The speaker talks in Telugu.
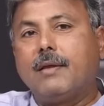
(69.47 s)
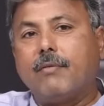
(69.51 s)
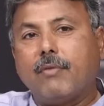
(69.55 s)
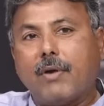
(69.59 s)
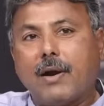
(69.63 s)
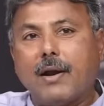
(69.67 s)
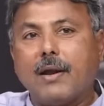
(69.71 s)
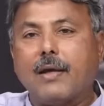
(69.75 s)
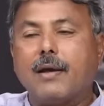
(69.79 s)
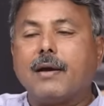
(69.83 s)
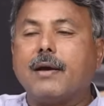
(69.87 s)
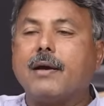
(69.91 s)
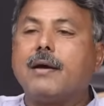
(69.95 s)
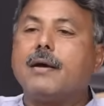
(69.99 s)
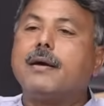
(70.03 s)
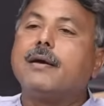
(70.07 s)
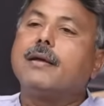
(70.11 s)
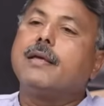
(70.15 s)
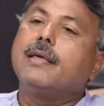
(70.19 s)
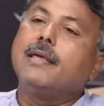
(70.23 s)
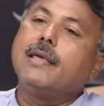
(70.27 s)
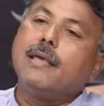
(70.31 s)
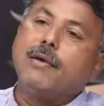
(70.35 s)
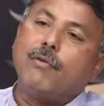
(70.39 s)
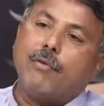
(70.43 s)
ఇవాళ
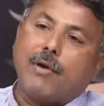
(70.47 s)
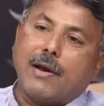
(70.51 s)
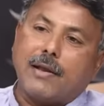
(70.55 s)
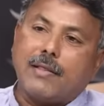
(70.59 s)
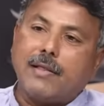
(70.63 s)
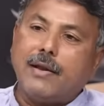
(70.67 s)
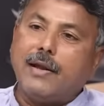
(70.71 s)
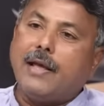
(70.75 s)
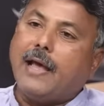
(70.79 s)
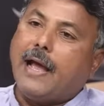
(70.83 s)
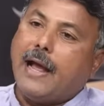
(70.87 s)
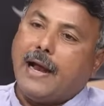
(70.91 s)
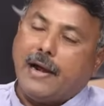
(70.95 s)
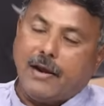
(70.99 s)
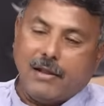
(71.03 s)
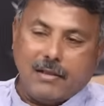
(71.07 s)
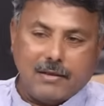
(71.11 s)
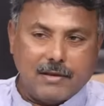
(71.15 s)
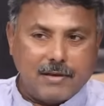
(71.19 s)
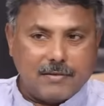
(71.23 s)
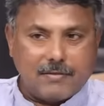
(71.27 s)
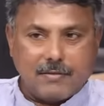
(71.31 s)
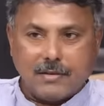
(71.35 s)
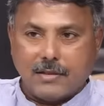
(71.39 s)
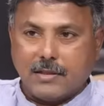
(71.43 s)
ఈ వరదని
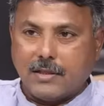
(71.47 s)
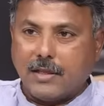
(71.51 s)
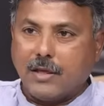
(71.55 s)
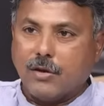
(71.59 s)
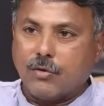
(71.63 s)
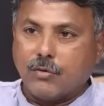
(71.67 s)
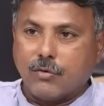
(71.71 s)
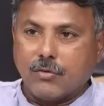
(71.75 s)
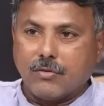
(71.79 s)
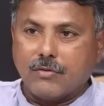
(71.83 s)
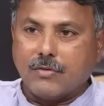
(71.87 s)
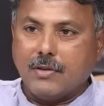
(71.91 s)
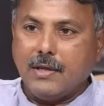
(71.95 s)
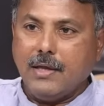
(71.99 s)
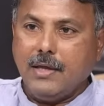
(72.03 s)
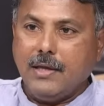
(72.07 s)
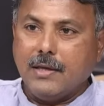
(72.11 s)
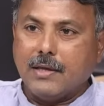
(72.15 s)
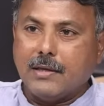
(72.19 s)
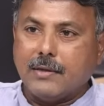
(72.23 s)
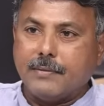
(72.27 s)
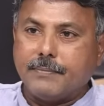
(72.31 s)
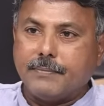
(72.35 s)
హ్యాండిల్ చేసిన తీరు చూస్తే